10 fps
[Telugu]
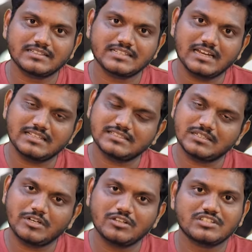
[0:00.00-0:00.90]
చాలా
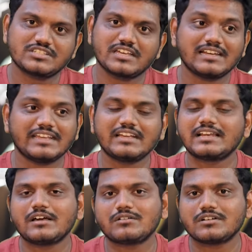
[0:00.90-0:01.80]
సినిమాలు వచ్చాయి
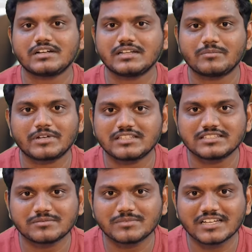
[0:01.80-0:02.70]
లింక్లే ఉండవండి ప్రతి
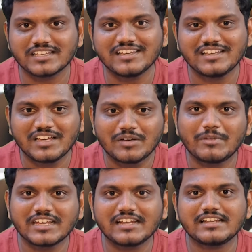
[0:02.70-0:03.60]
సినిమాకి
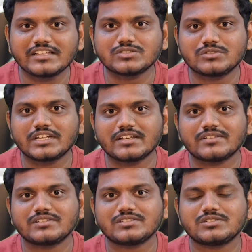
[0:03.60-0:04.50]
బట్ ఏలియన్స్ ఉంటాయి
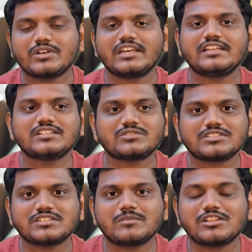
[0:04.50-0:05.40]
సో ఏలియన్స్ ఉన్న
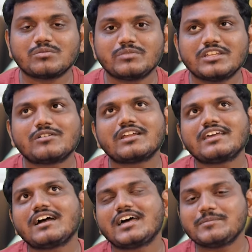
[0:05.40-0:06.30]
సినిమాలు తొమ్మిదే
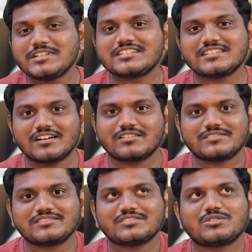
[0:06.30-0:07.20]
ఉన్నాయా అనిపించింది నాకు
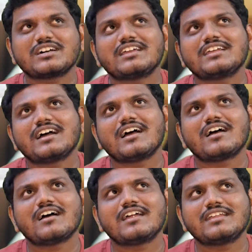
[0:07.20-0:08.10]
చూడగానే ఆహా
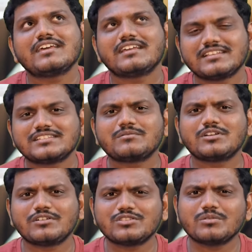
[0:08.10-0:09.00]
అంటే ఏలియన్
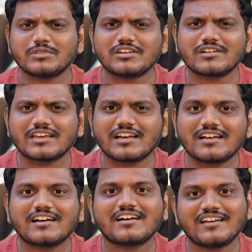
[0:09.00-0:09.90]
సినిమాలు ఓన్లీ తొమ్మిదే ఉన్నాయా
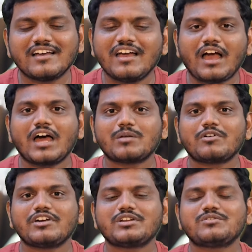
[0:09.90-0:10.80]
అన్న
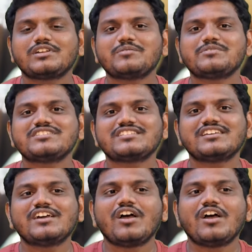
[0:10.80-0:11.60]
పాయింట్ ఆఫ్ వ్యూలో అనిపించింది